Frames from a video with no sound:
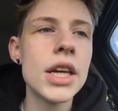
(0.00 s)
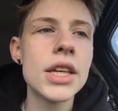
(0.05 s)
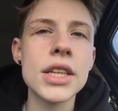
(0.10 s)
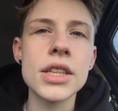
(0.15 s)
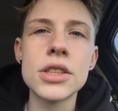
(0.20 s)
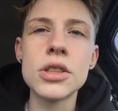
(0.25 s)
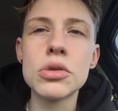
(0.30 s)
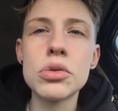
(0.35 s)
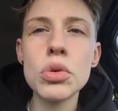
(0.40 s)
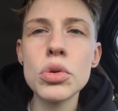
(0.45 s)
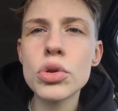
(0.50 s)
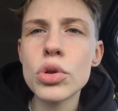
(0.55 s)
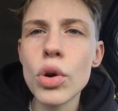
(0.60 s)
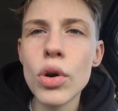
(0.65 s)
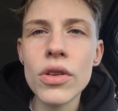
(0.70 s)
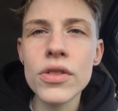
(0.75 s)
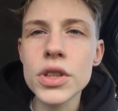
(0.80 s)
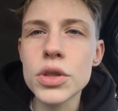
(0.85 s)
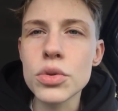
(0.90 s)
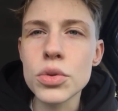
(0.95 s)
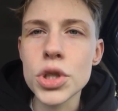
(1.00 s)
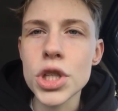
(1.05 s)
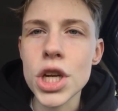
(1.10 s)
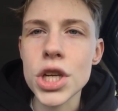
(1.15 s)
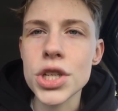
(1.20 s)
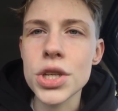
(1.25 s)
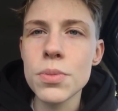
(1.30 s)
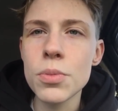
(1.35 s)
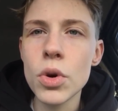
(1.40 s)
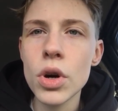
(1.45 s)
quasi tout le temps avec son
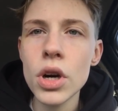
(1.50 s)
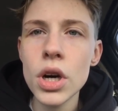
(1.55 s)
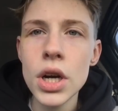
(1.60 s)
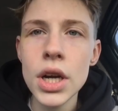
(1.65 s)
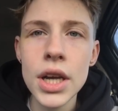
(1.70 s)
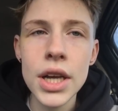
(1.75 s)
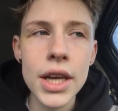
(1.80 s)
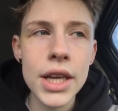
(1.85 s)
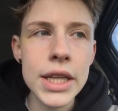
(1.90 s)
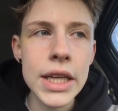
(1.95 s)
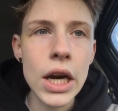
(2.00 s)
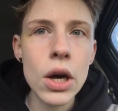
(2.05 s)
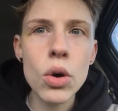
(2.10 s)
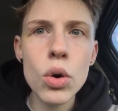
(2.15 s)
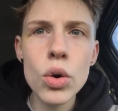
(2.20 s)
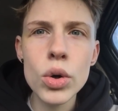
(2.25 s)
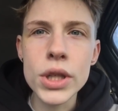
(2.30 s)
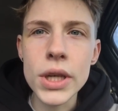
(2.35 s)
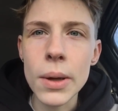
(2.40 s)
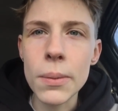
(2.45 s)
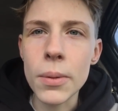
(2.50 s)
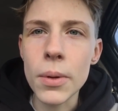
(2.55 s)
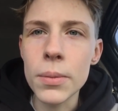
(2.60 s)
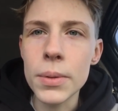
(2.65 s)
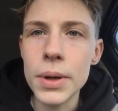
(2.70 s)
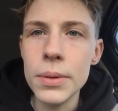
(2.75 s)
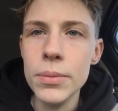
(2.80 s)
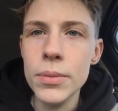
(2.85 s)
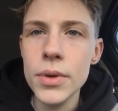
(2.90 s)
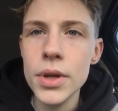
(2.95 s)
chien chez moi et il n'y a aucun
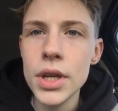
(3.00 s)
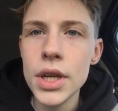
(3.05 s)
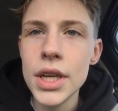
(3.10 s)
problème.